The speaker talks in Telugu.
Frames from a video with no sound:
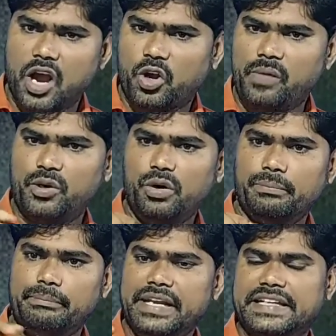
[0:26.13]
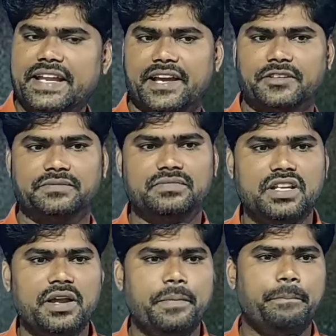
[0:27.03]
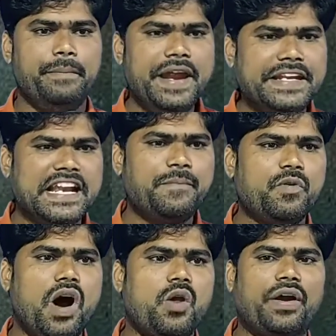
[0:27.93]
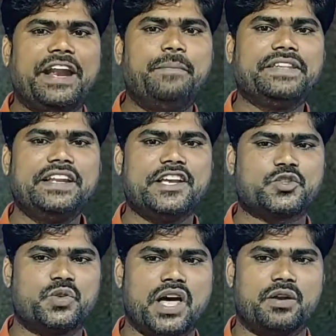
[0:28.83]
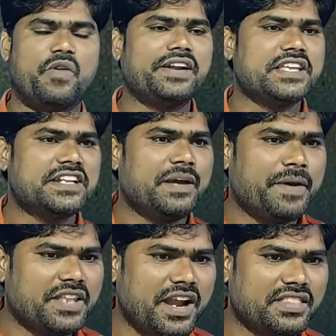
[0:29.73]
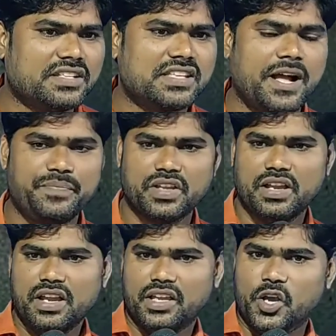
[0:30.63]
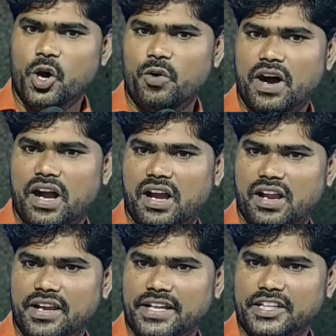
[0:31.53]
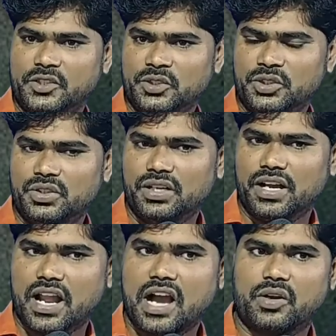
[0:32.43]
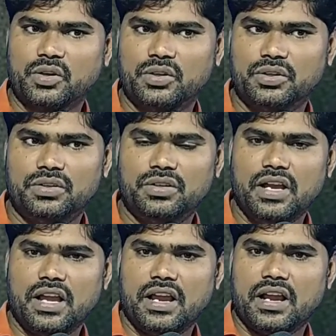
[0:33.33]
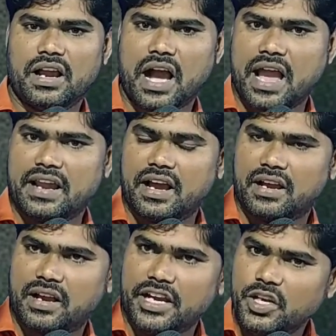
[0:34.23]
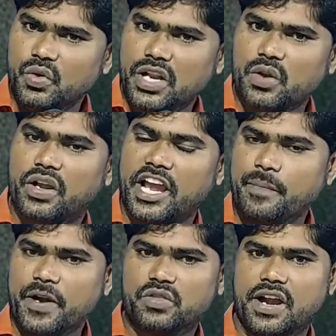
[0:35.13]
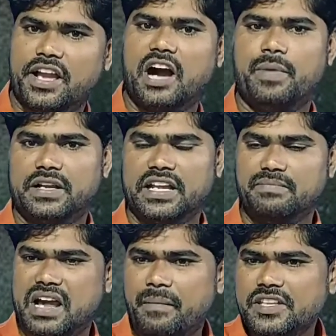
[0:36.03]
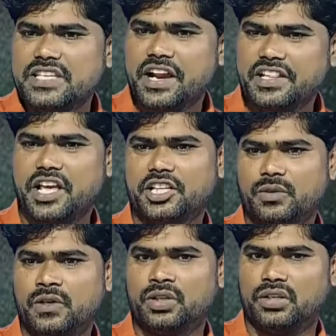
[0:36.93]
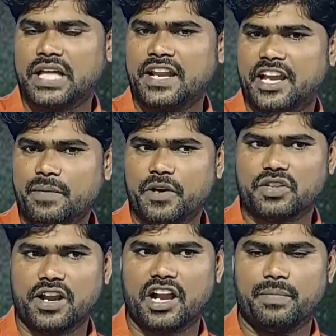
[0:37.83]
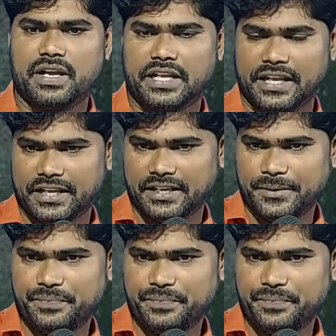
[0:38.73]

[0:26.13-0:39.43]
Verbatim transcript: యాకోబు మీట్ అయ్యారు మీట్ అయినప్పుడు వారు ఒక నిబంధన చేసుకున్నారు వారు చేసిన నిబంధన ఏంటి తెలుసా యహోవా నీకును నాకును ఆయన నిన్ను నన్ను కనిపెడుతున్నాడు కాబట్టి మన మధ్య జరిగేది ఏదైతే ఉందో దాన్ని కనిపెడుతున్నాడు కాబట్టి